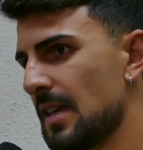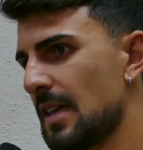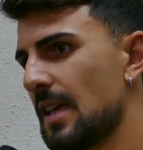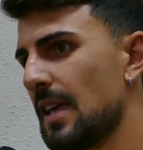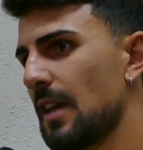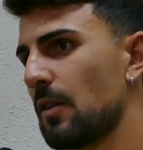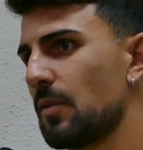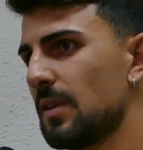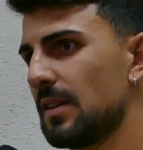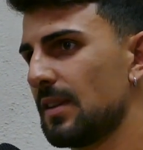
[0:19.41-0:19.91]

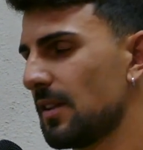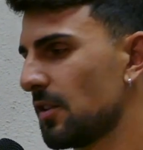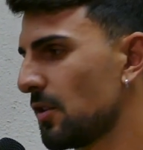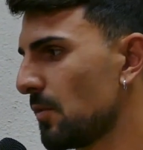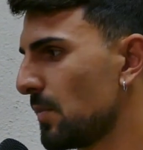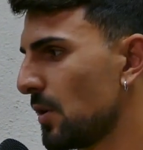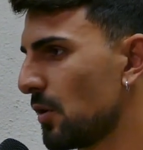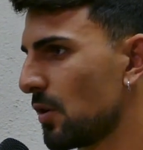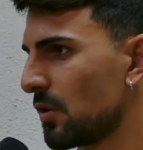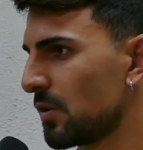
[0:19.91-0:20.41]
e quindi
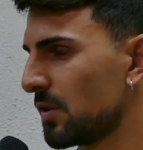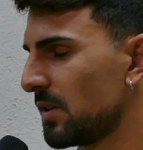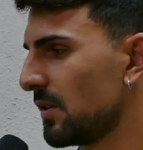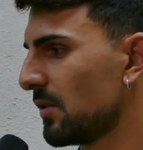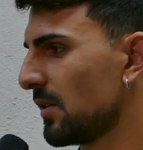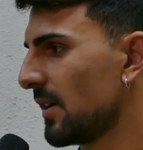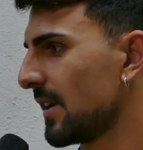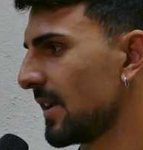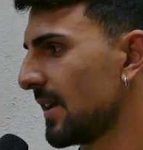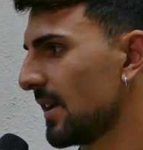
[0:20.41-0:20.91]
dobbiamo
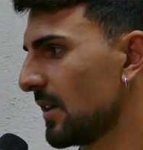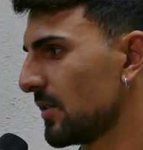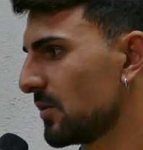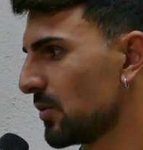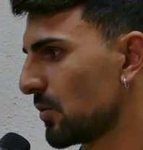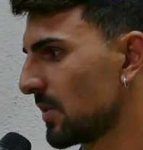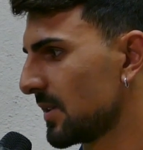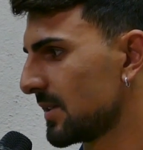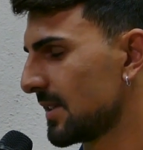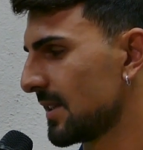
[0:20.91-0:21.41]
continuare su
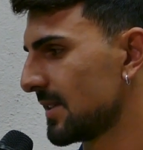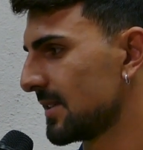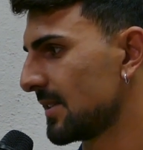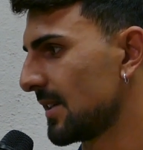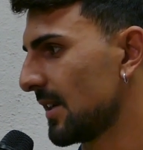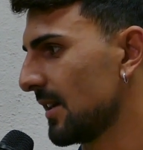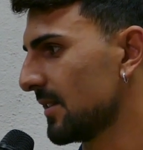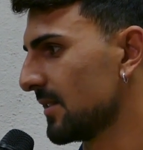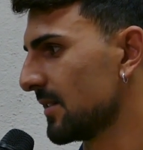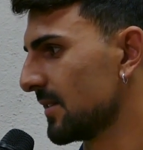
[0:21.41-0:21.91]
questa
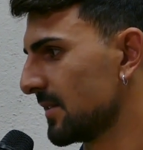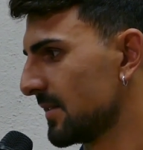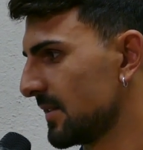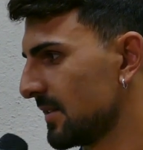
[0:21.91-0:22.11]
strada.